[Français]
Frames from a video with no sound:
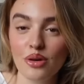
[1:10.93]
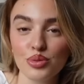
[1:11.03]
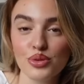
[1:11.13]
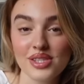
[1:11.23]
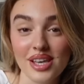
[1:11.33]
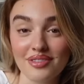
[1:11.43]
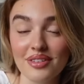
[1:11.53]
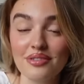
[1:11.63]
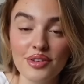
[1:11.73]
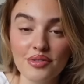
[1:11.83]
En plus ça
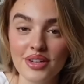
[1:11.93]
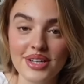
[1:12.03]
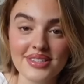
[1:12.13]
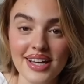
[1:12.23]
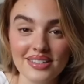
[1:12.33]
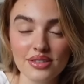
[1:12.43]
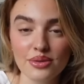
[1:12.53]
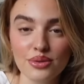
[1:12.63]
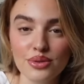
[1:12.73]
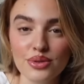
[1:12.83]
fait vivre les
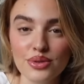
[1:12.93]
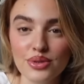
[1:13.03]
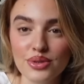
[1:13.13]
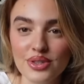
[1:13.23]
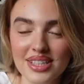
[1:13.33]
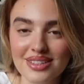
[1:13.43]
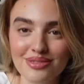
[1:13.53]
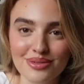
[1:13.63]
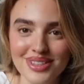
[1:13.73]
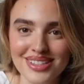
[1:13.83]
artisans locaux qui
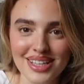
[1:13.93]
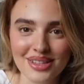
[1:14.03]
font des